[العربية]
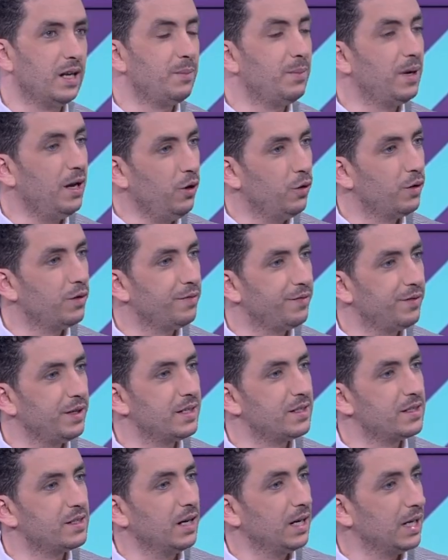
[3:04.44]
الملحون فيه
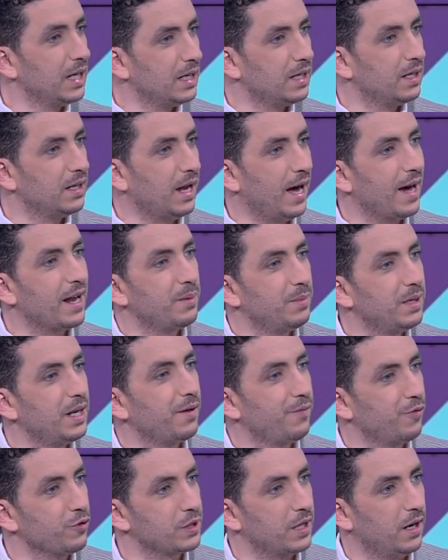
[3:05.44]
حتى العربيه
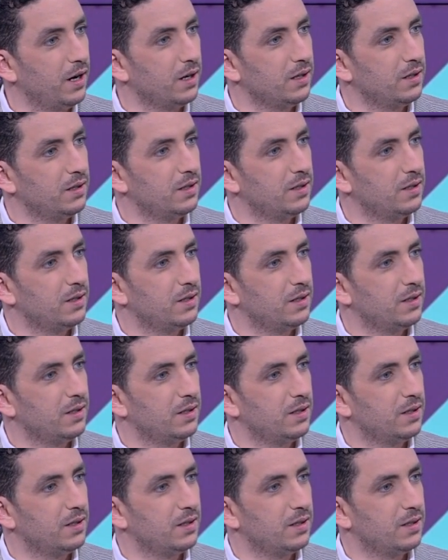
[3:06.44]
الفصحى
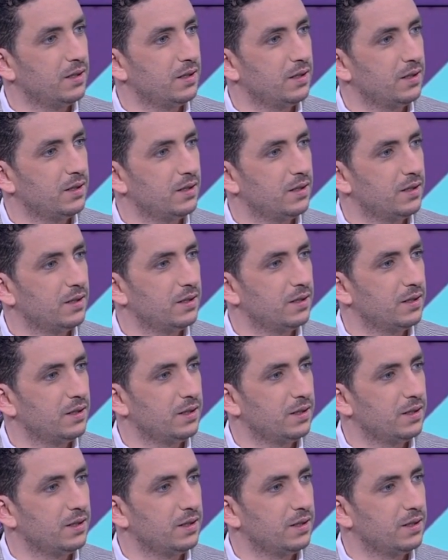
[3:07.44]
لا, لا